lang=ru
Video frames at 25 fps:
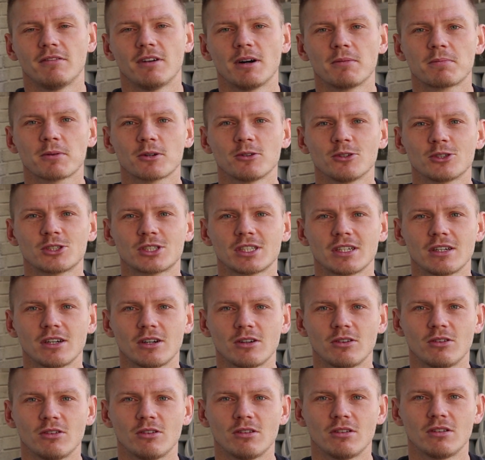вопросы
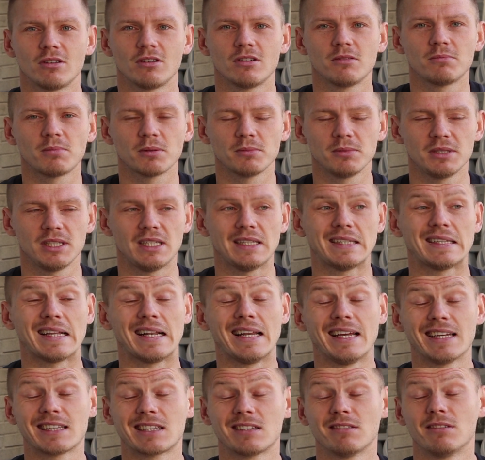о
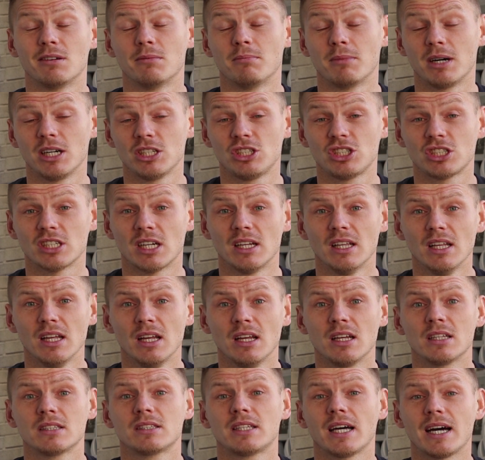победителе этого матча.
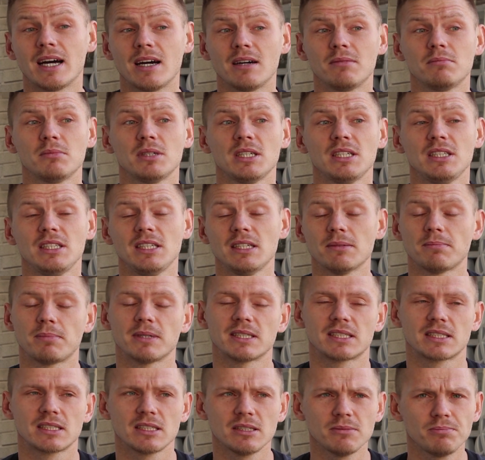Да, мы не
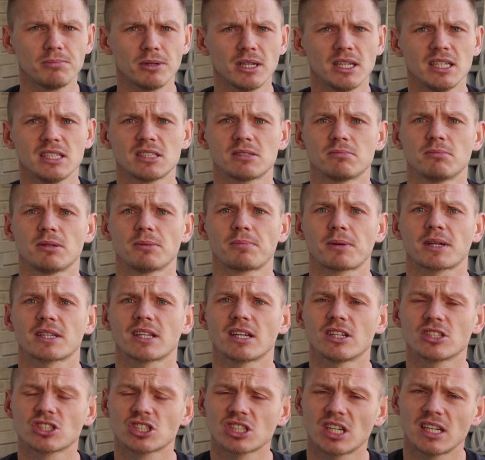посыпались, мы
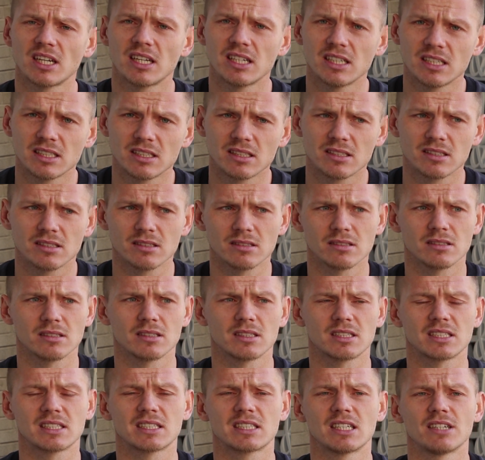продолжали
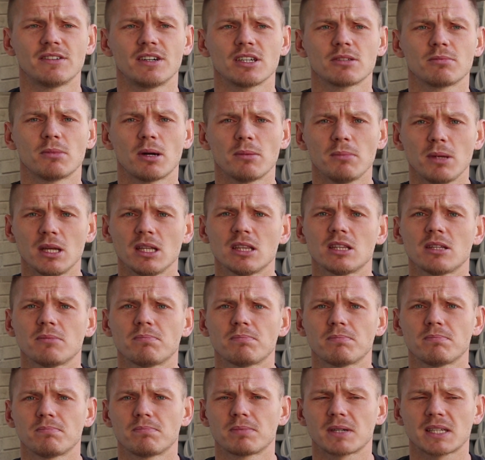создавать
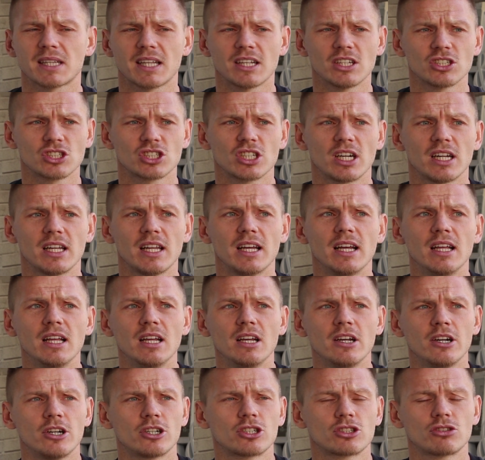моменты, продолжали
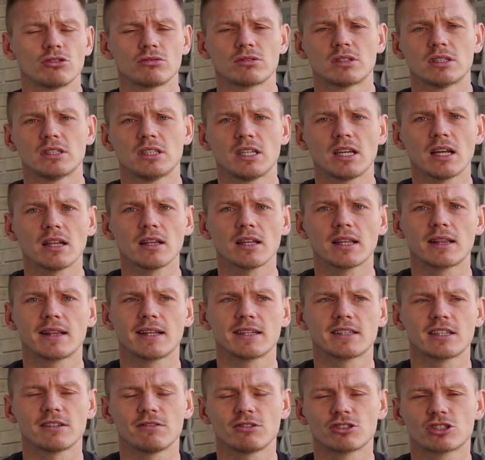что-то делать
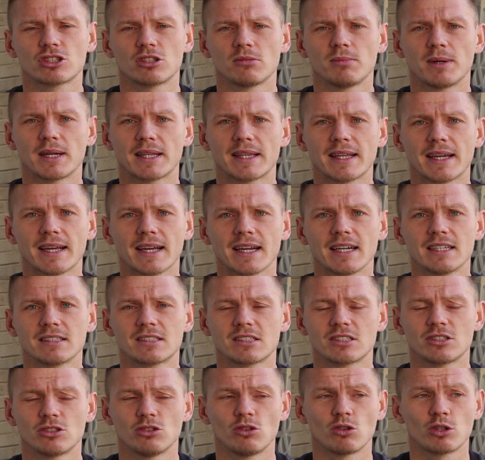для того, чтобы
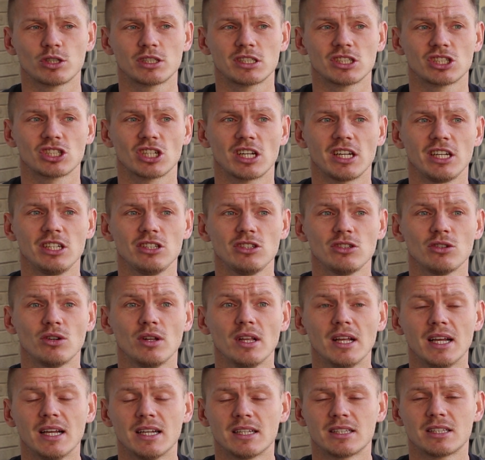отыграться, но, к сожалению,
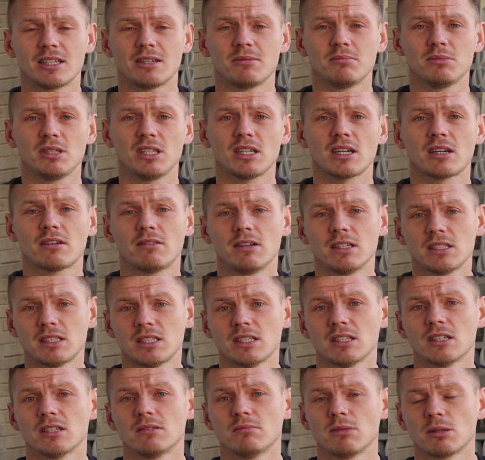нам не
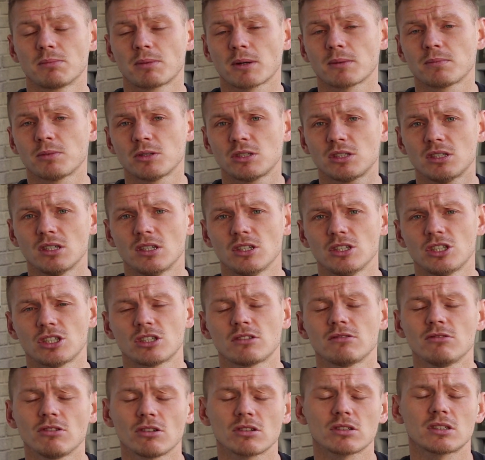хватило, мы пропустили
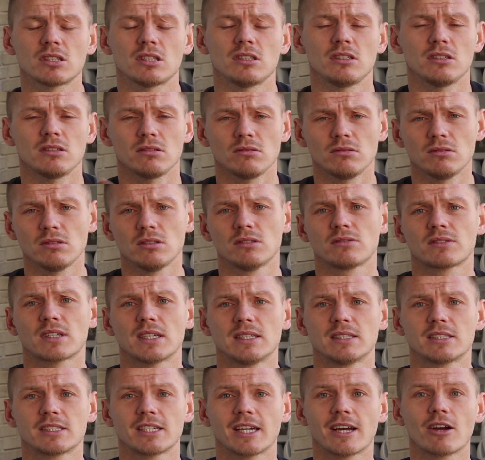четвертый, ну и в
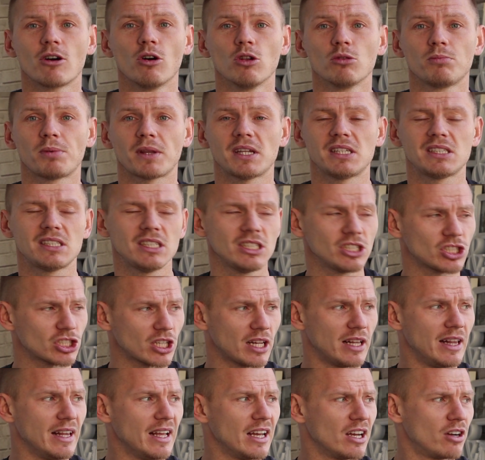конце гол
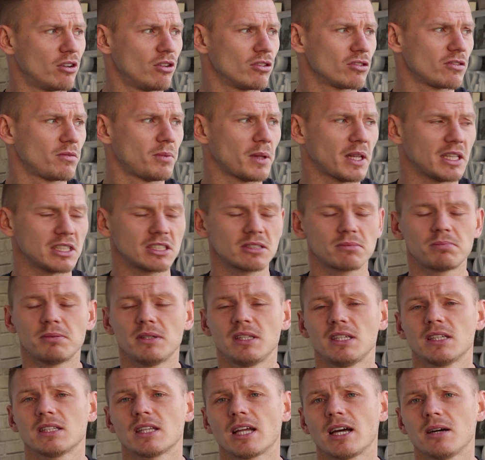престижа, он, в
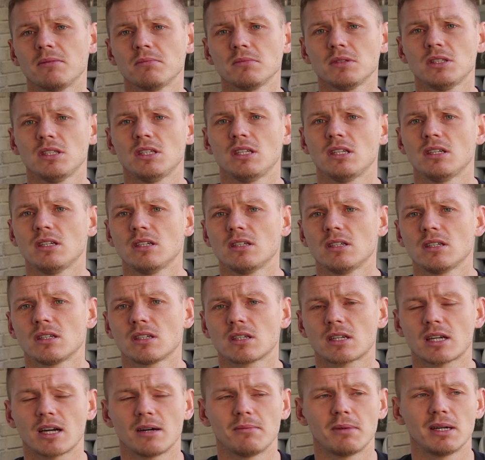принципе, ни нам,
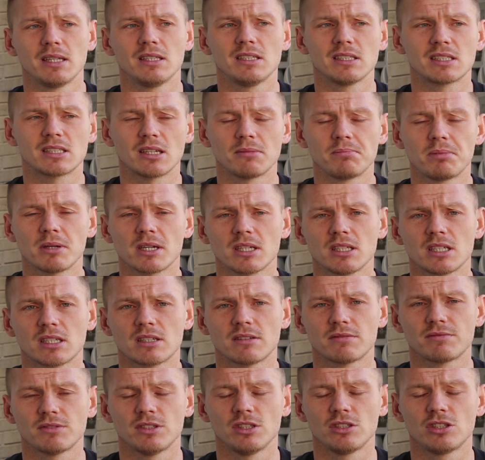ни команде
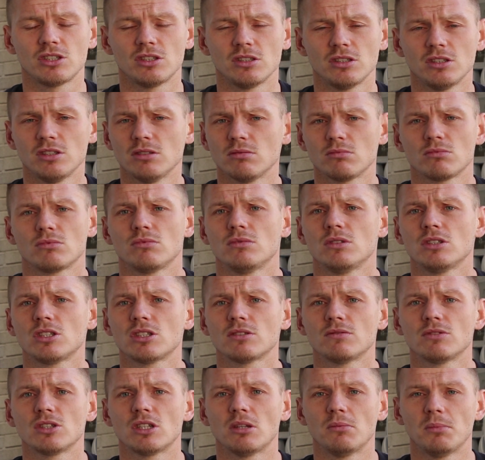соперников ни, ну,
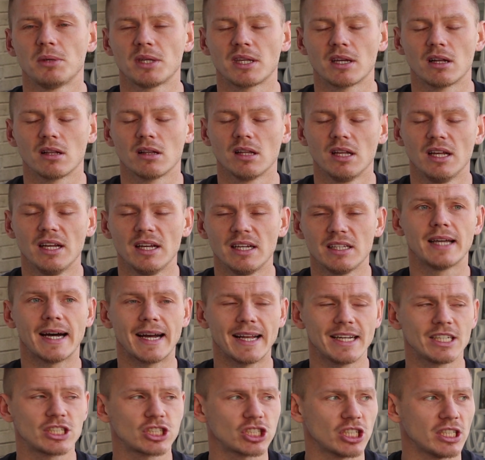ничего не менял.
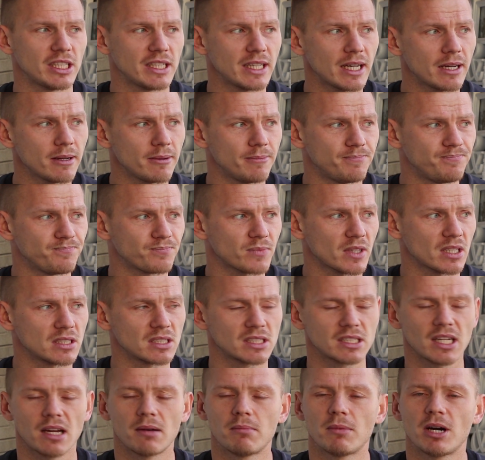Дальше я
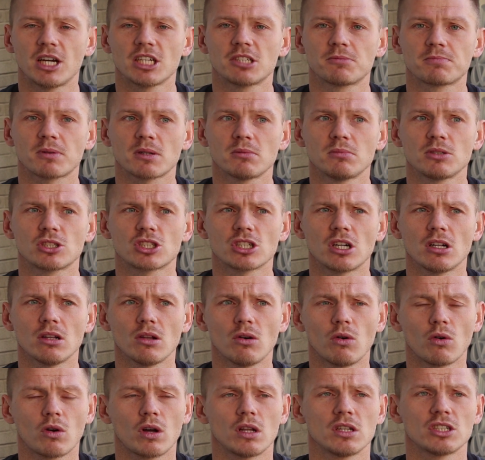за матч
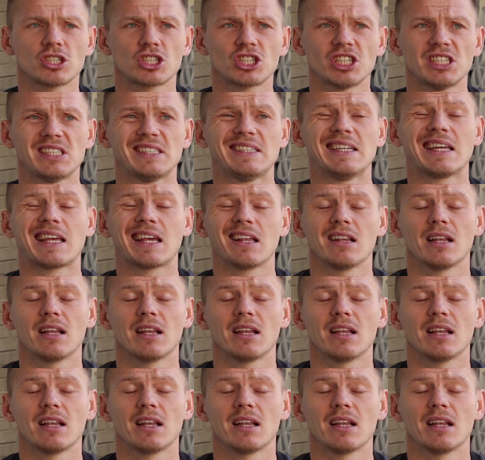пробежал около 6